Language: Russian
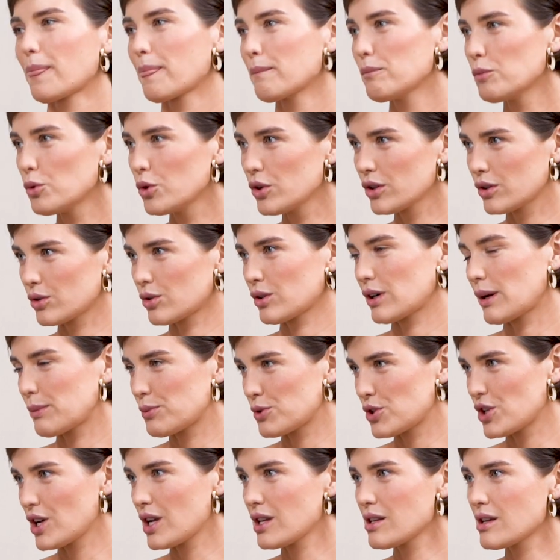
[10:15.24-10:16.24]
мой круг
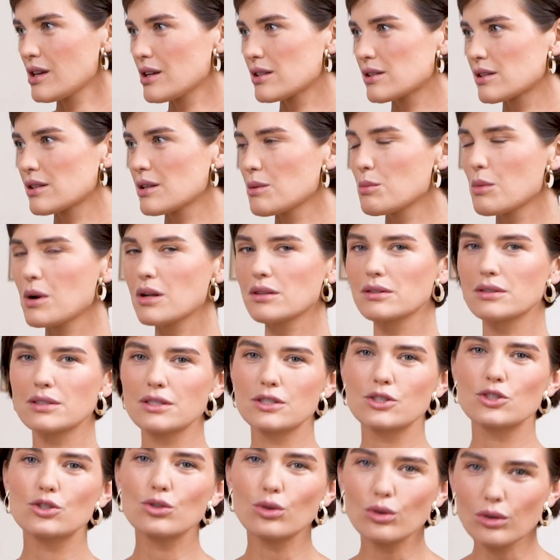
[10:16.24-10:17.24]
общения занимал
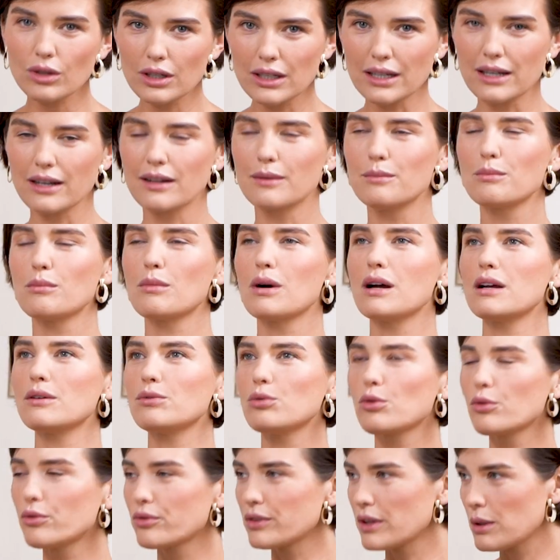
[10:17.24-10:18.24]
столько
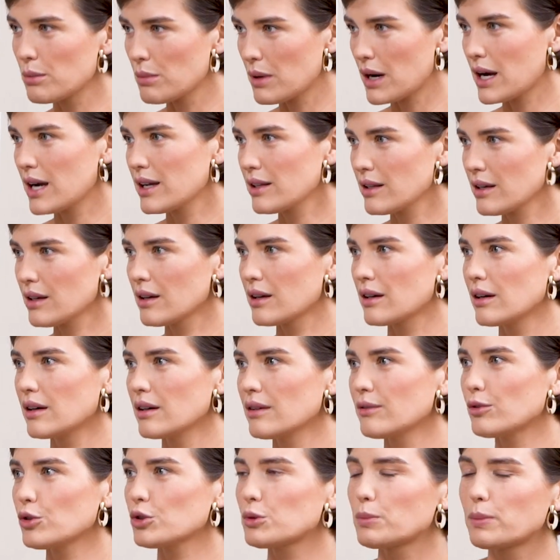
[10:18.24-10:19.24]
моего
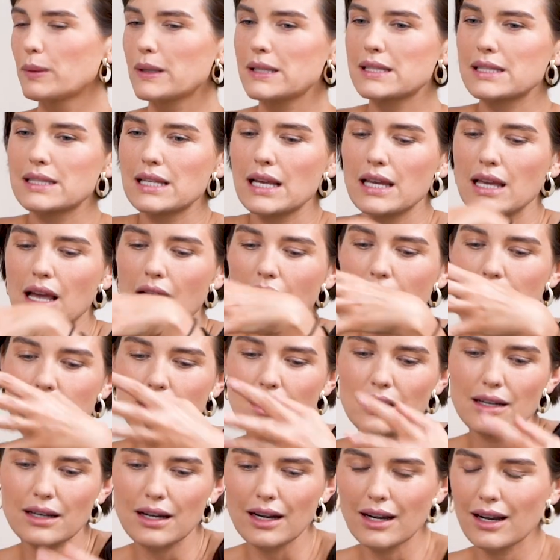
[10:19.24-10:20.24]
внимания, вот
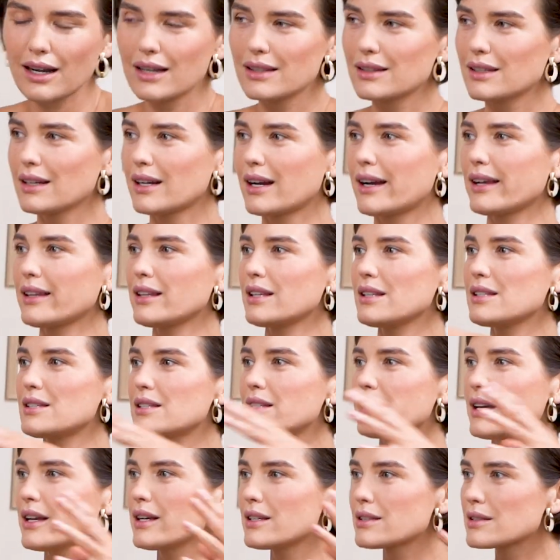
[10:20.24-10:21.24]
постоянная какая-то
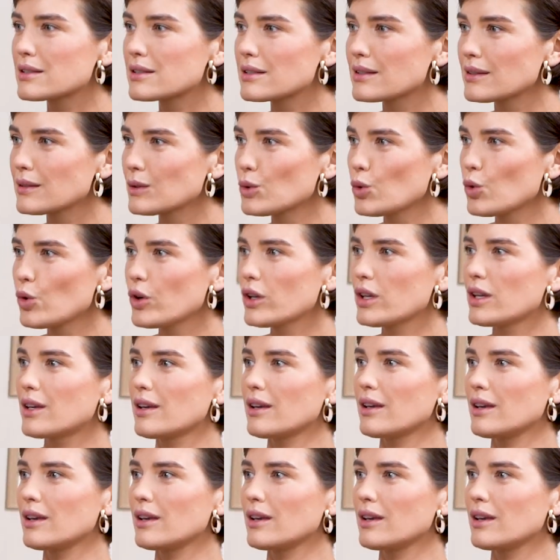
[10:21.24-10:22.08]
канитель, склоки